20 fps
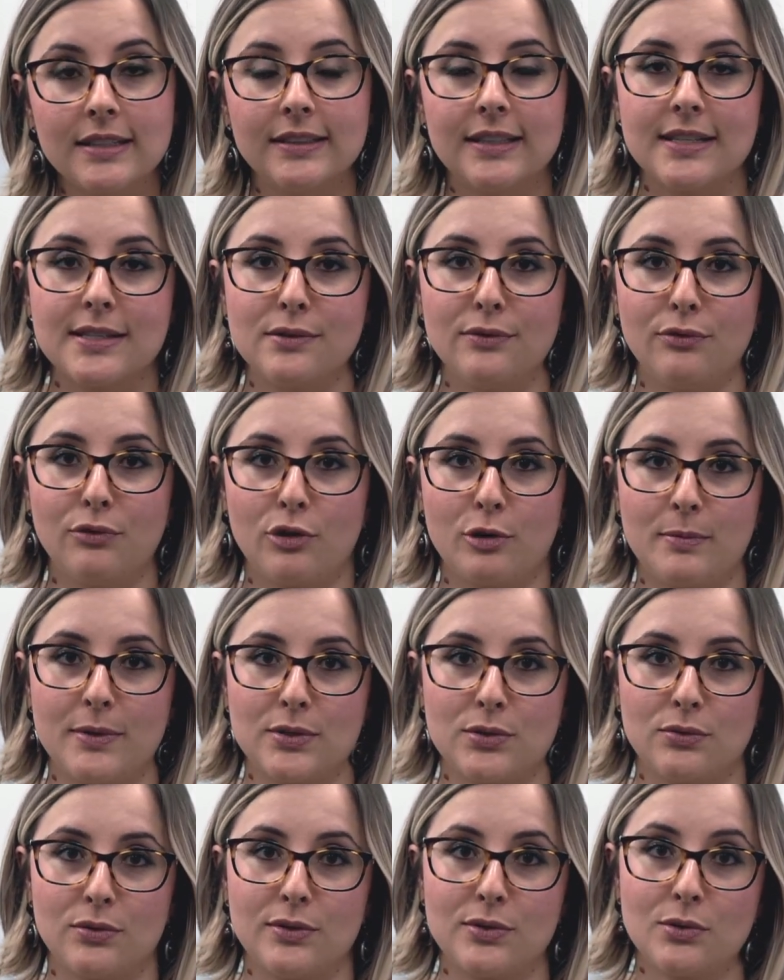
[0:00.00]
das
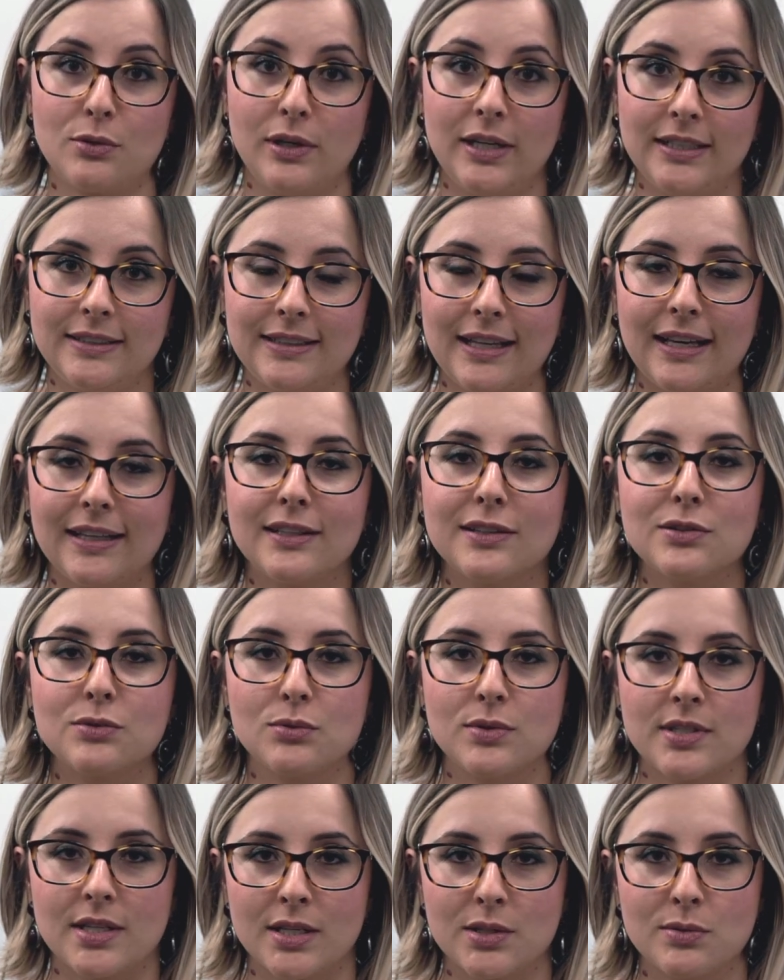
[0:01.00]
informações coletadas no
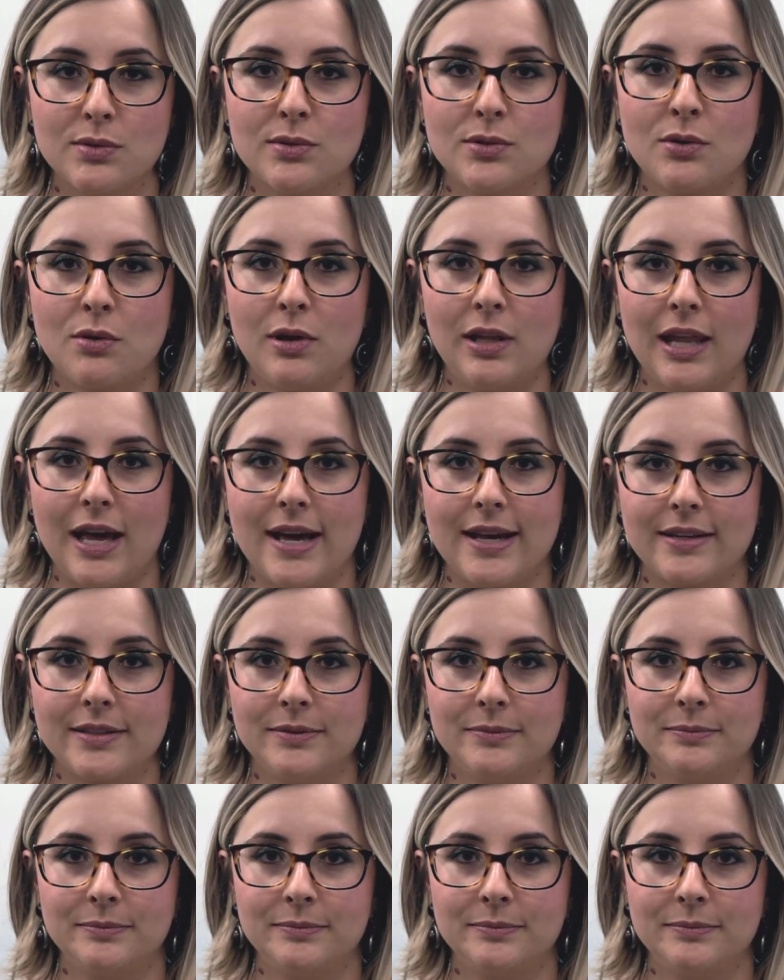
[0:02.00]
censo escolar.